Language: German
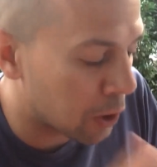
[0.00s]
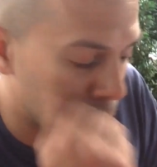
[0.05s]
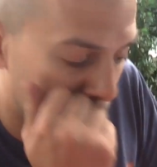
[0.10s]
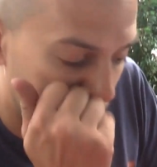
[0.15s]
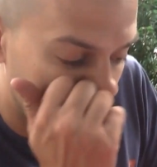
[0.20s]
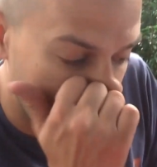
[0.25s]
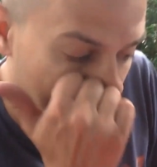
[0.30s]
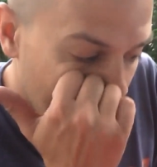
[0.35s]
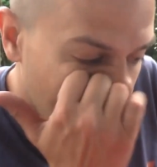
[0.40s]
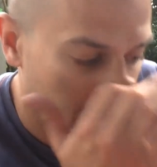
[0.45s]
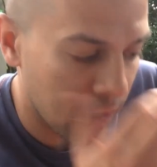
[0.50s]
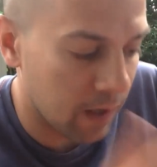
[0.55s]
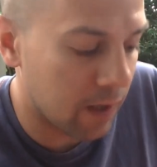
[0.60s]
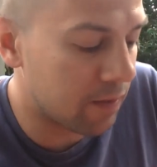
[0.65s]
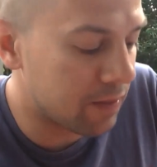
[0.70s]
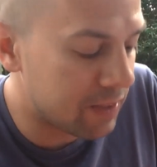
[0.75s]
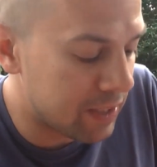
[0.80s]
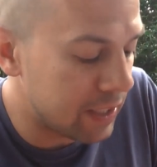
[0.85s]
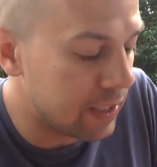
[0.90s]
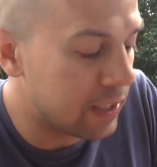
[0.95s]
Workshop,
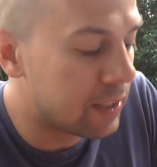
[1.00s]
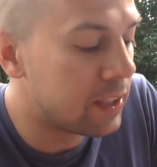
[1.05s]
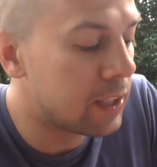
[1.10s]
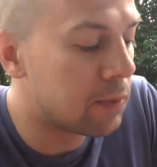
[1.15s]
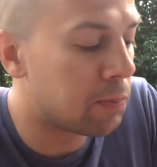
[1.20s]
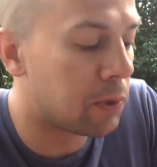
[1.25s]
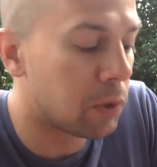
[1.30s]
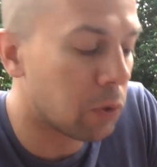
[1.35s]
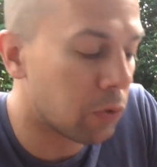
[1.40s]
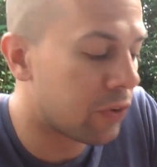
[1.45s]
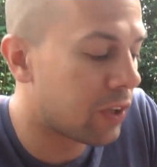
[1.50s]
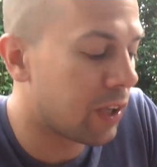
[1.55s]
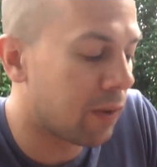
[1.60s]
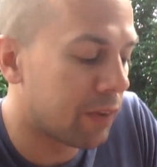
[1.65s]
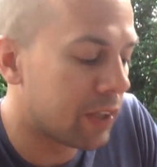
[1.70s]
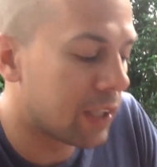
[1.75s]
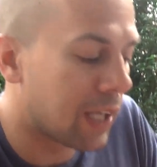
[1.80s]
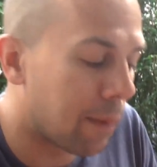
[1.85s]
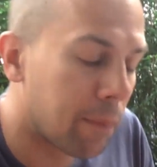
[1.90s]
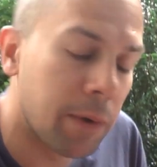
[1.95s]
äh, die ich nicht benutze,
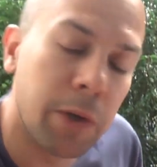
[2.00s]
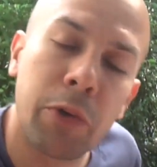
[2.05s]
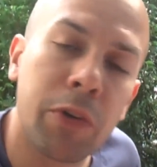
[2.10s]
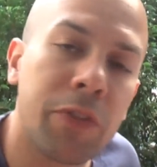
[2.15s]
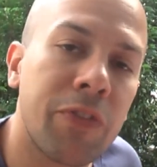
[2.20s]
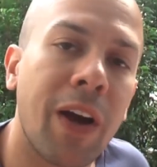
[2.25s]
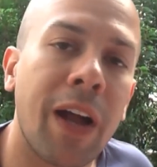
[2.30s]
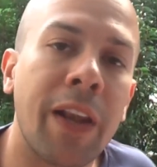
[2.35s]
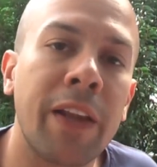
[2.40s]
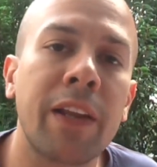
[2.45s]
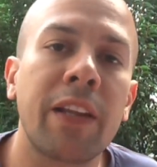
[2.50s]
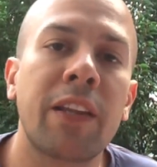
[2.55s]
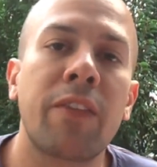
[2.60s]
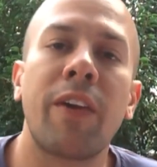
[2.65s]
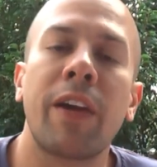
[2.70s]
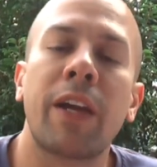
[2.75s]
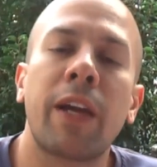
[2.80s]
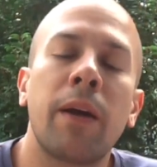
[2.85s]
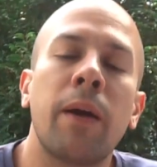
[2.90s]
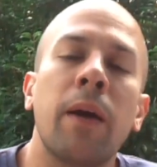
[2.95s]
aber die kann man natürlich für andere
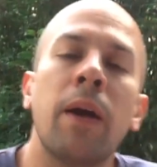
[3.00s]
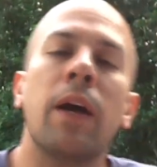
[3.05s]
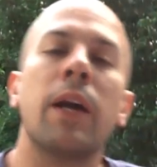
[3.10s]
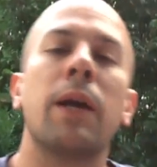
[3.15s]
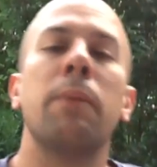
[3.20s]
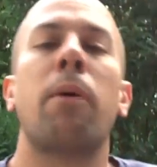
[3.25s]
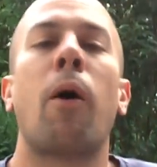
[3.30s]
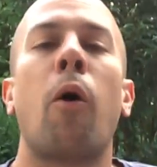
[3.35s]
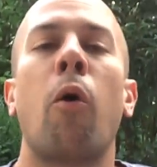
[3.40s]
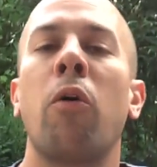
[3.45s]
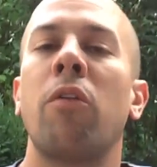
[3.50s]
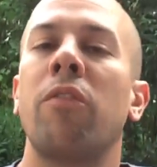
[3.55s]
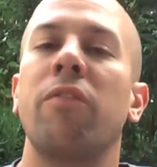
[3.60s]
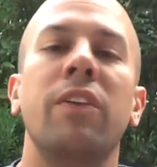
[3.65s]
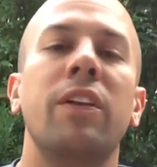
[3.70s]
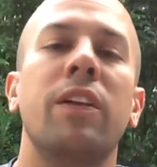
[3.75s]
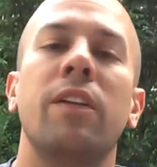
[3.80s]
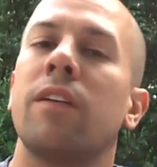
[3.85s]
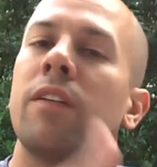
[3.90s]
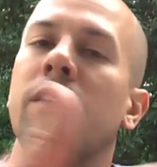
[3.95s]
Zwecke gebrauchen,
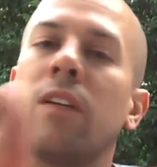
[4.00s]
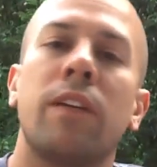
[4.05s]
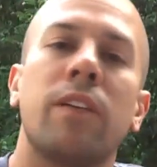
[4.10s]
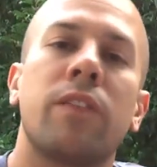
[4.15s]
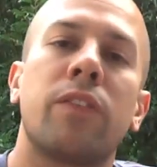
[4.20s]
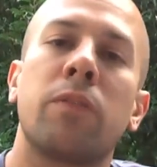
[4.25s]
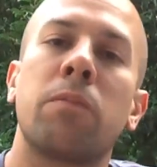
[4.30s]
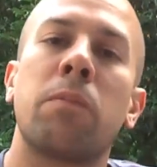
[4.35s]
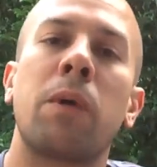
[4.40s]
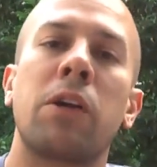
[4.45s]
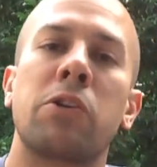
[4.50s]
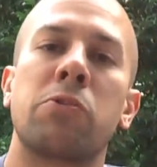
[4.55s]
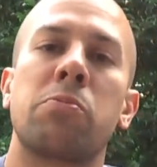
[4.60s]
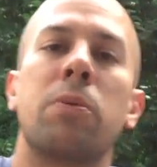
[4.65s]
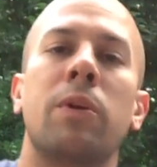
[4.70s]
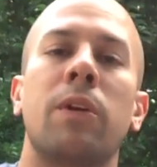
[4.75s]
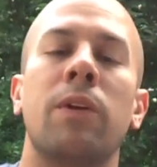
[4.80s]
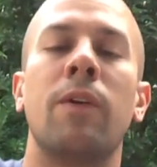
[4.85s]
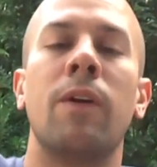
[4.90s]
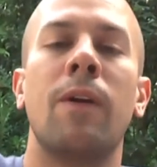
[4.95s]
wie äh, zum
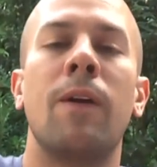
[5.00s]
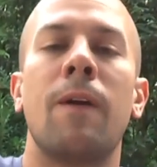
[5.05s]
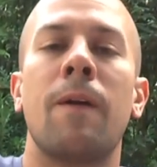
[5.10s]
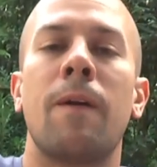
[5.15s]
Beispiel